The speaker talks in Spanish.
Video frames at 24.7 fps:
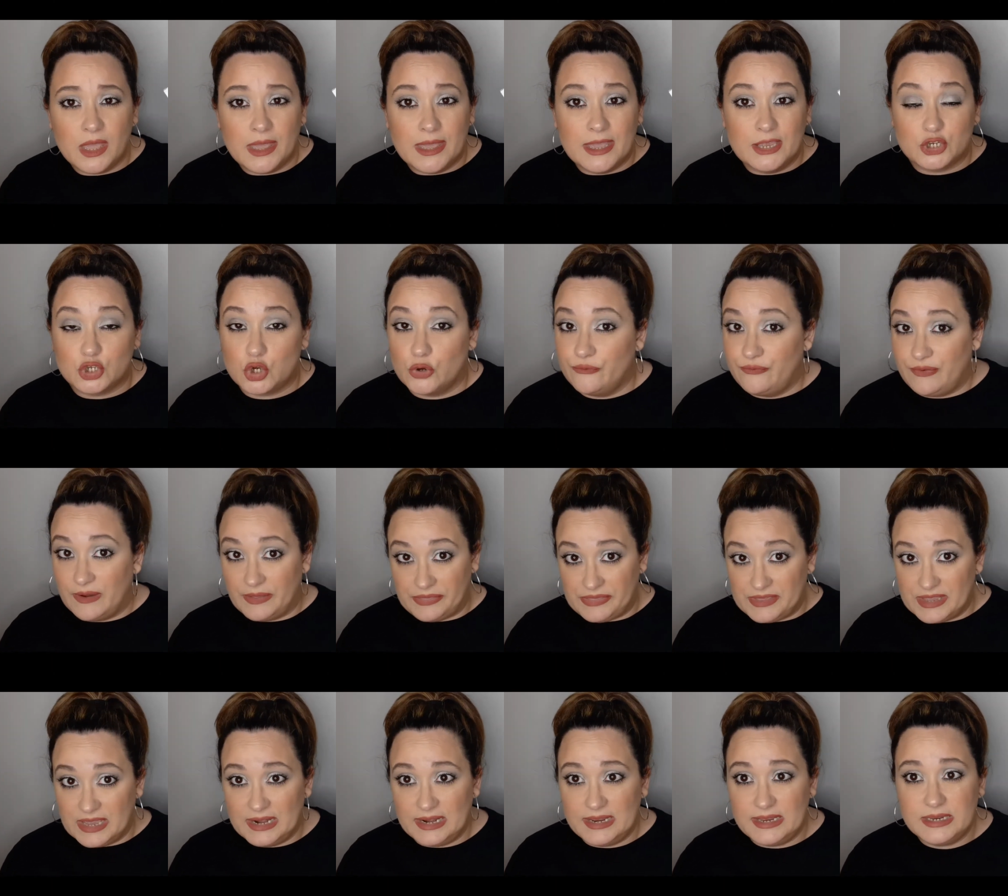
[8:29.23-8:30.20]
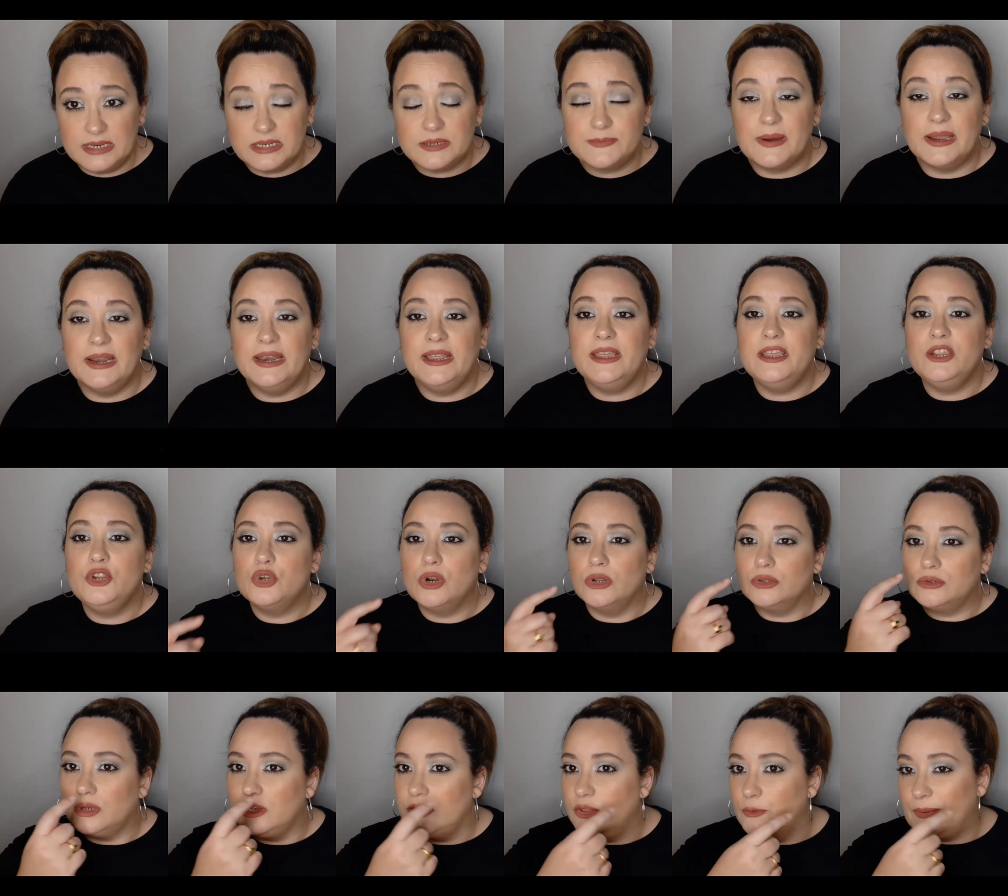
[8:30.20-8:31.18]
Son faciales, ¿vale? Y yo la
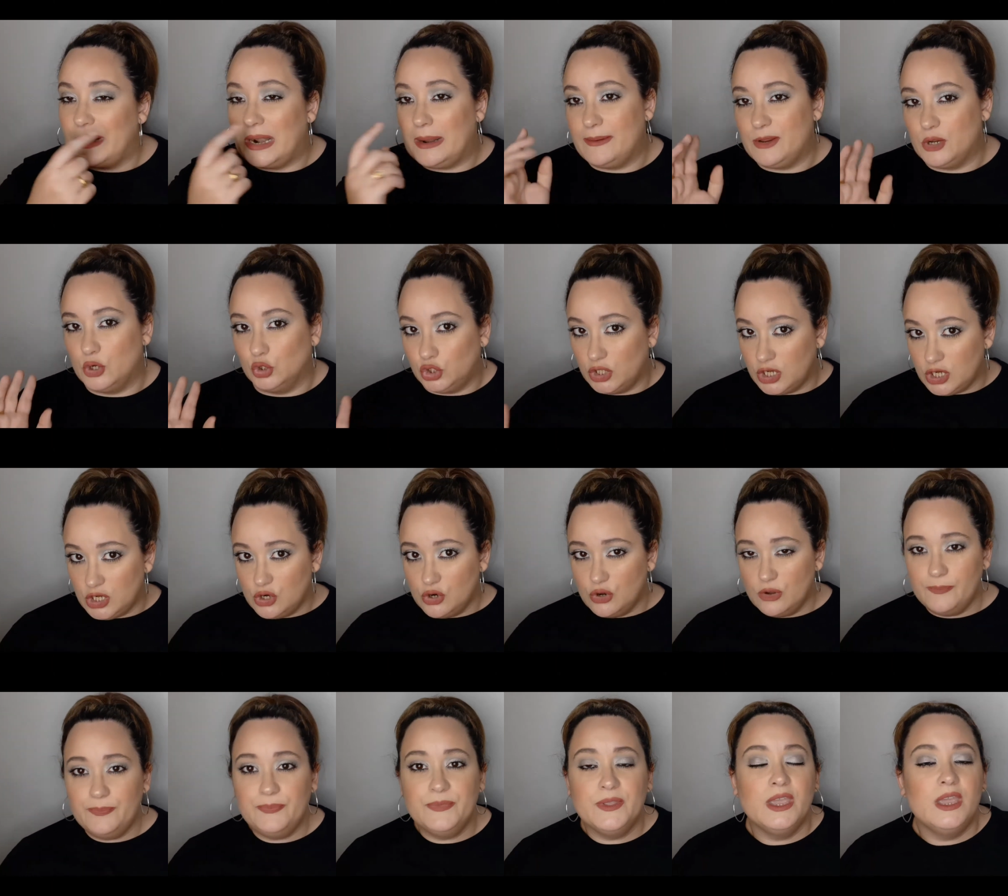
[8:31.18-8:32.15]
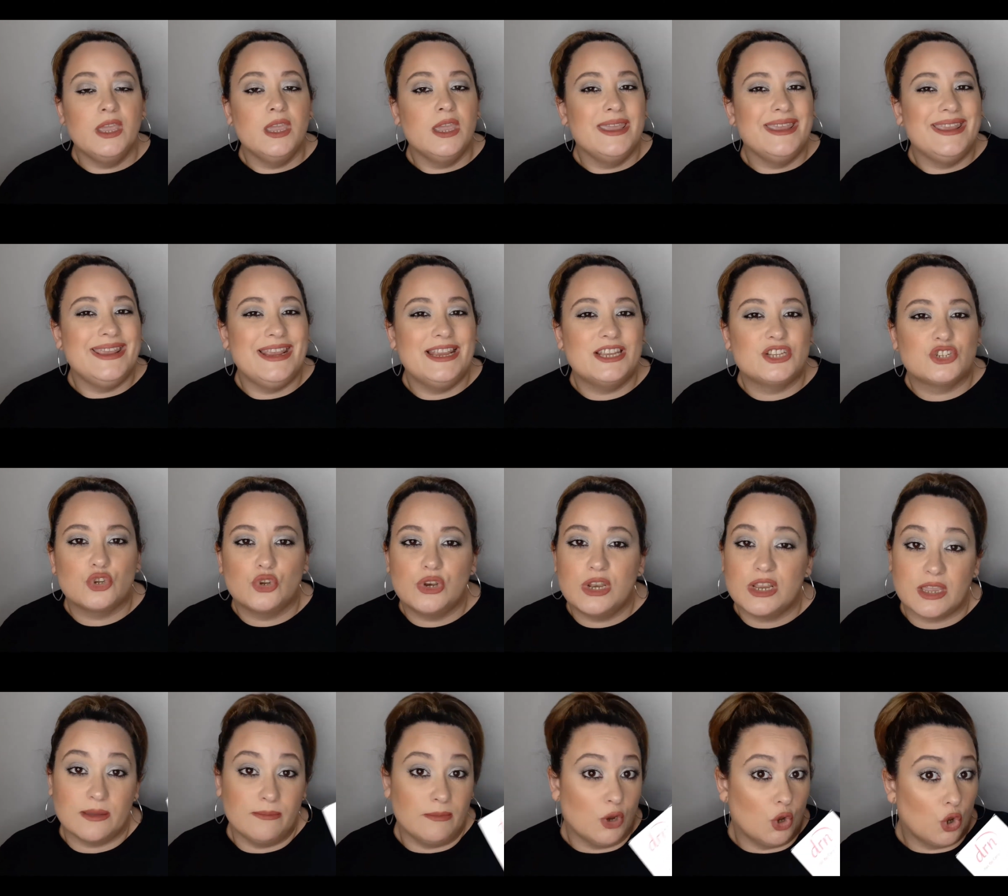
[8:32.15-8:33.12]
utilizo para el bigotillo y son
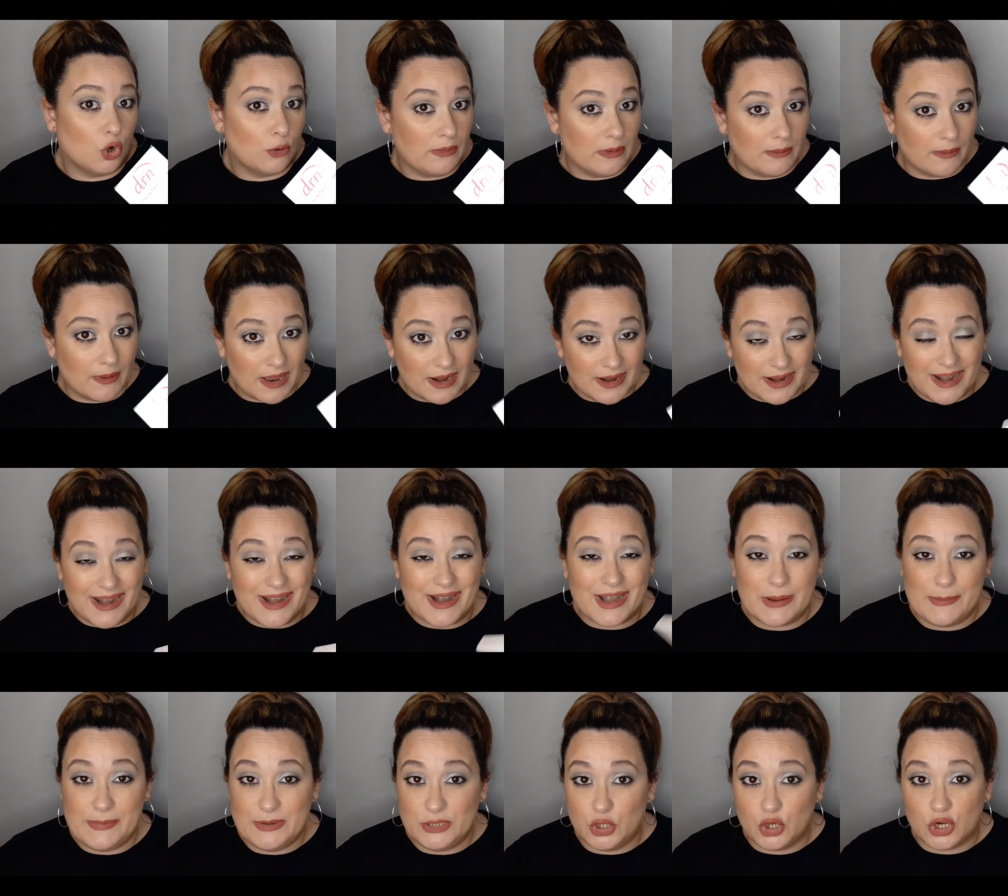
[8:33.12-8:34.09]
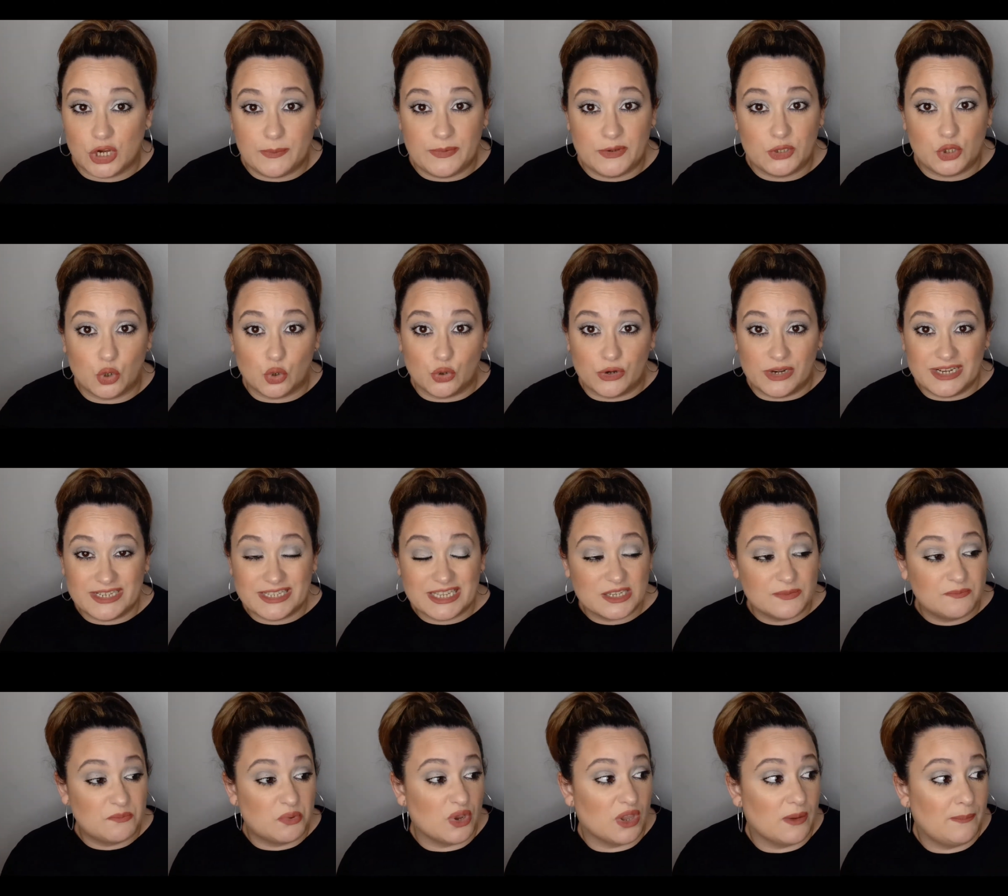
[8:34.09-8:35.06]
las que mejor me van. Repito y repito con
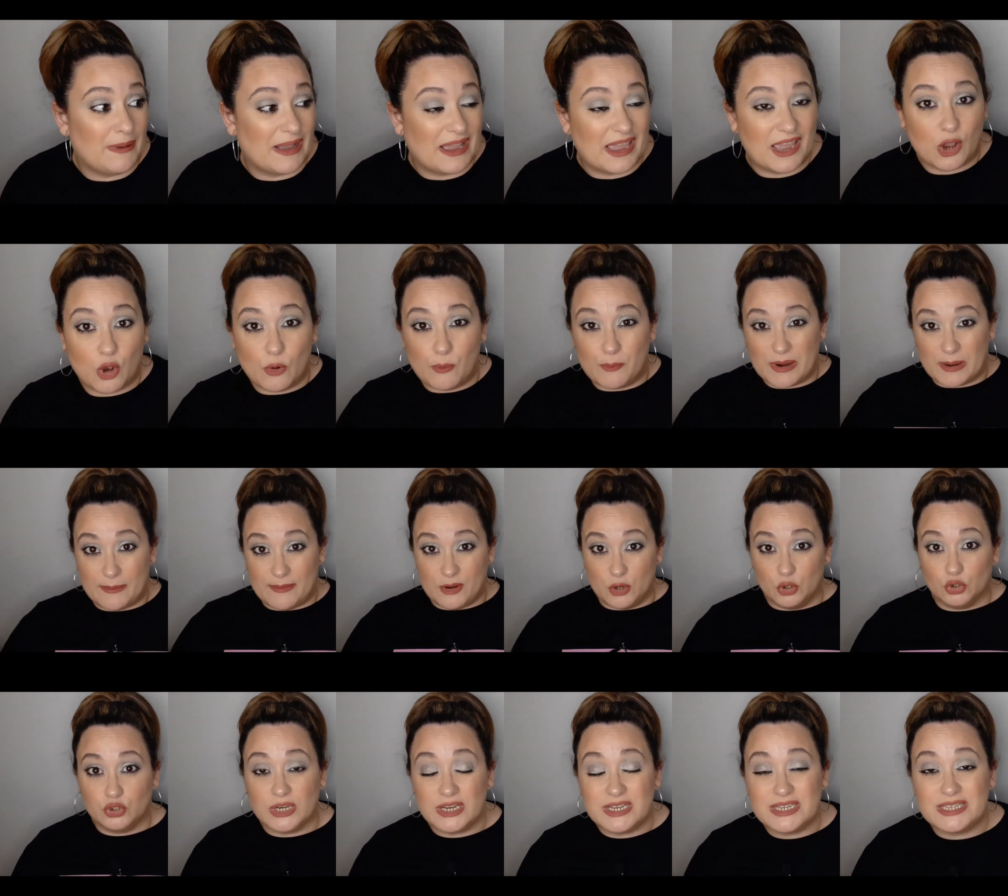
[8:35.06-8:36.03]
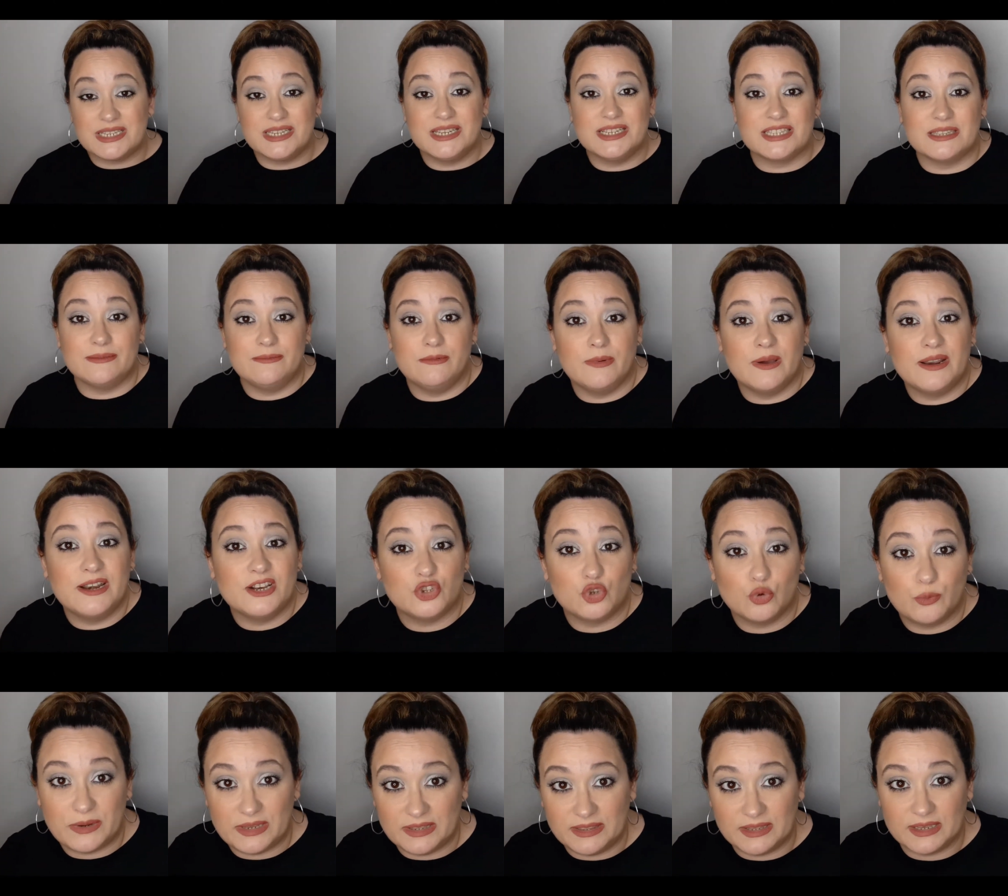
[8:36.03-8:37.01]
estas, porque ¿para qué comprarme otras si estas me van
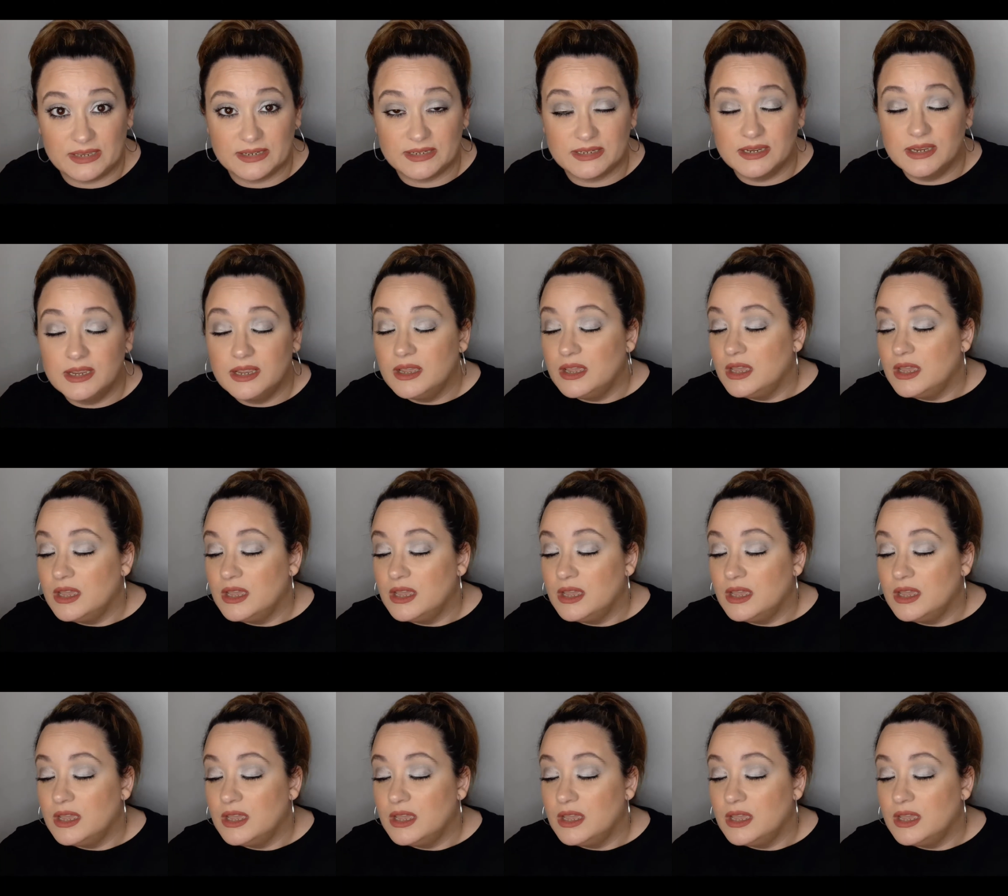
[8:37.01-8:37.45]
estupendas?